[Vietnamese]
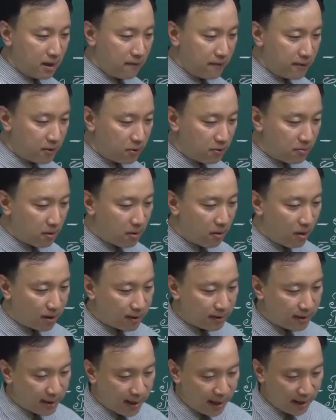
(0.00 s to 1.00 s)
ví dụ một câu hỏi
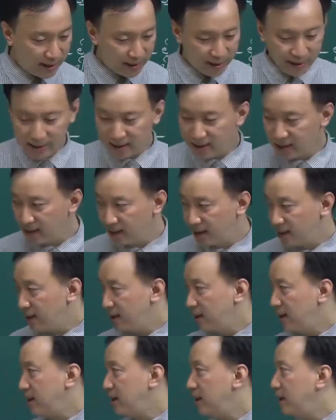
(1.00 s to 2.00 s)
như thế này
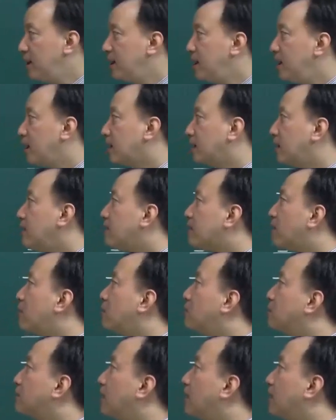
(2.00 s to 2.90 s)
là ta yêu cầu của